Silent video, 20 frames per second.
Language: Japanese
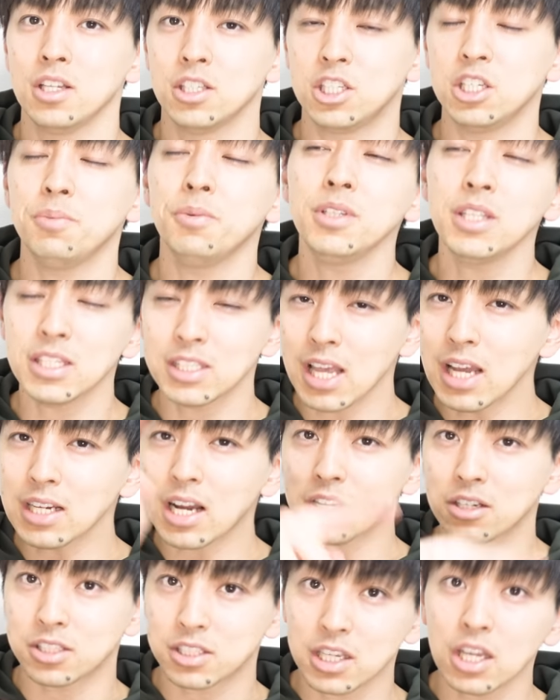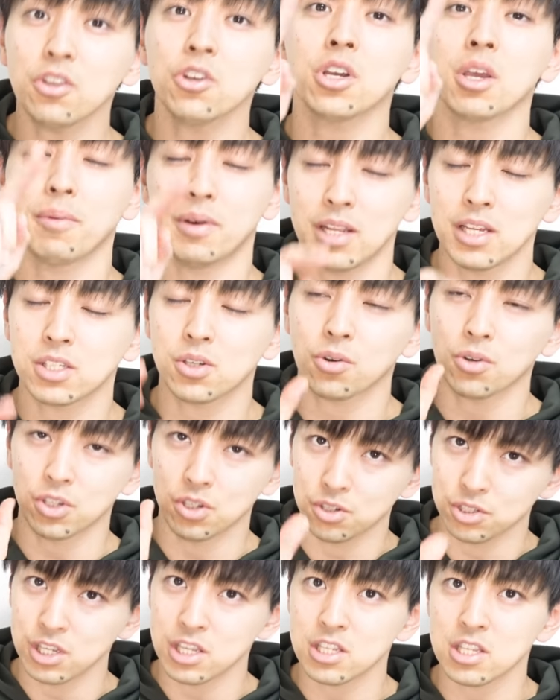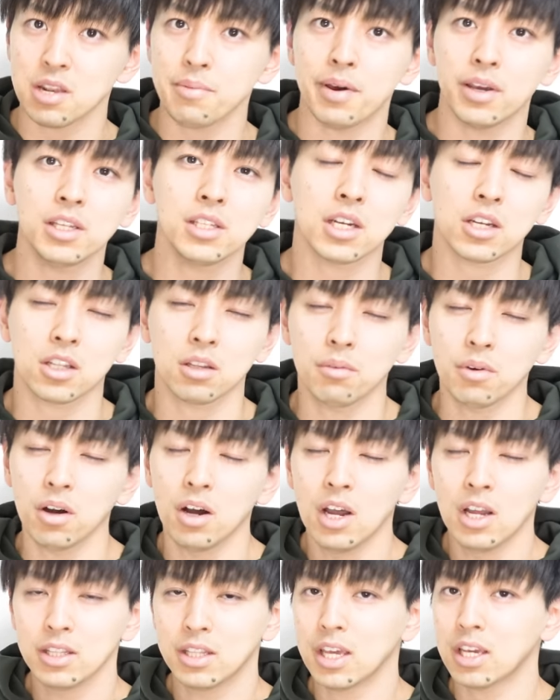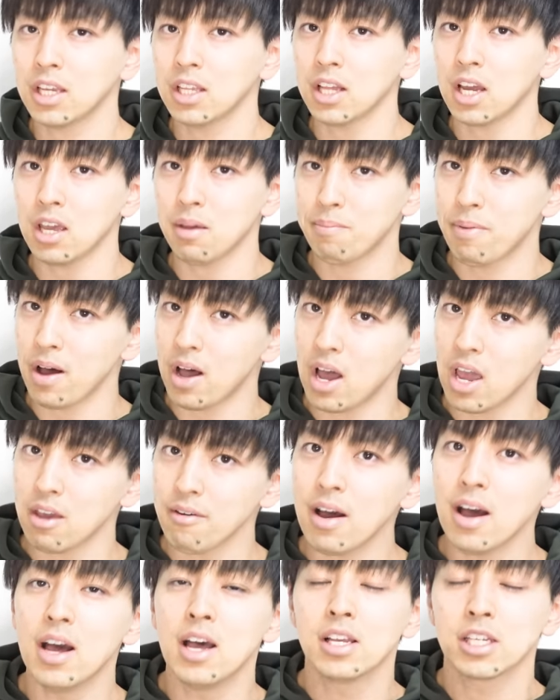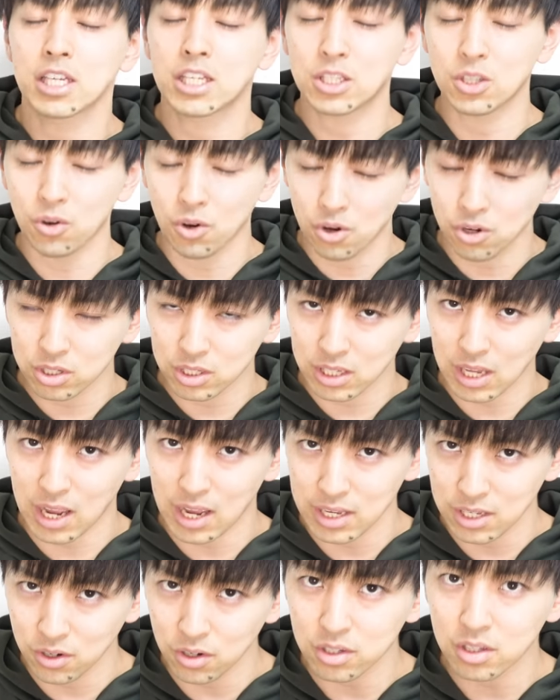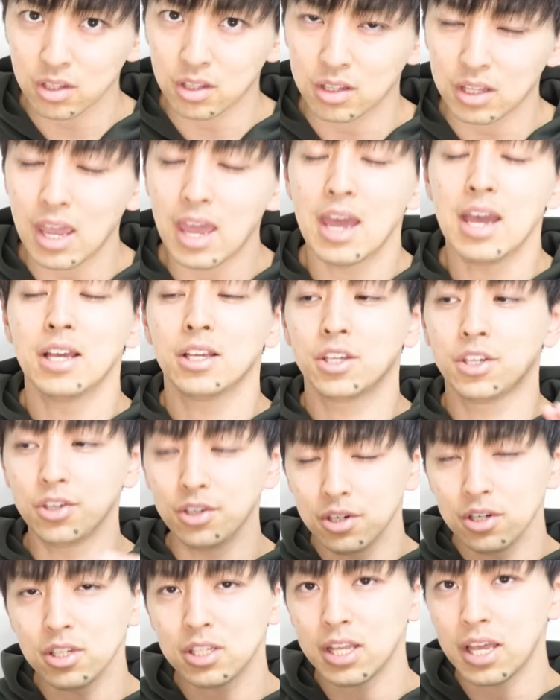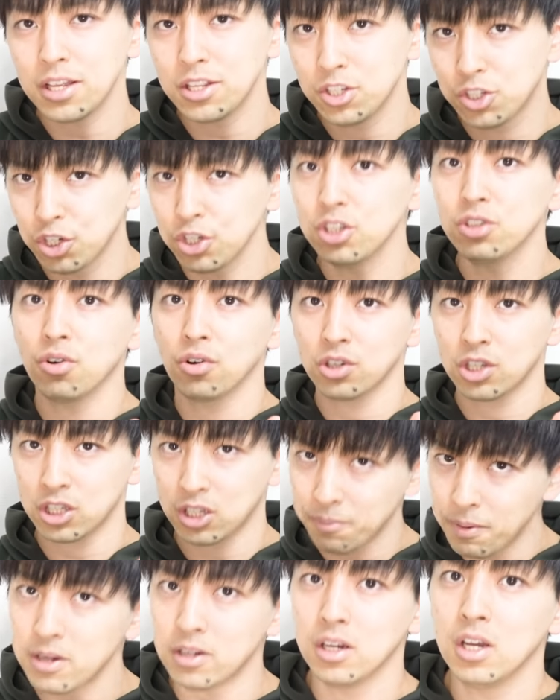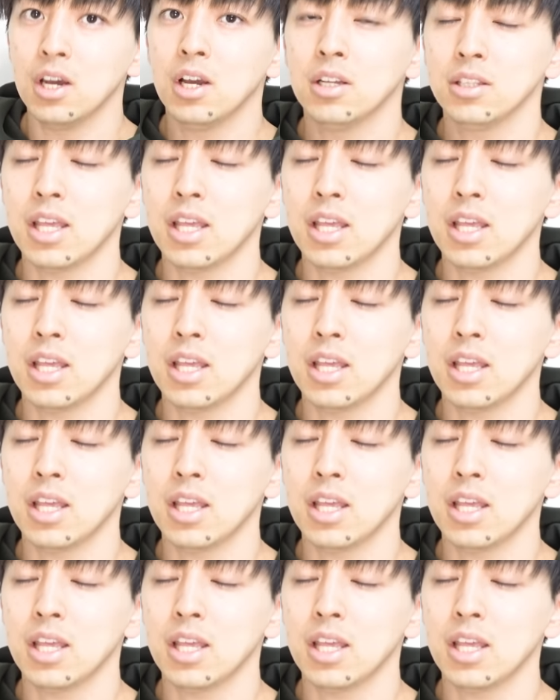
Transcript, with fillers: 自分で三角つけとけばね、そこ優先すればいいんだけども、できない場合は人を頼って優先順位を決める。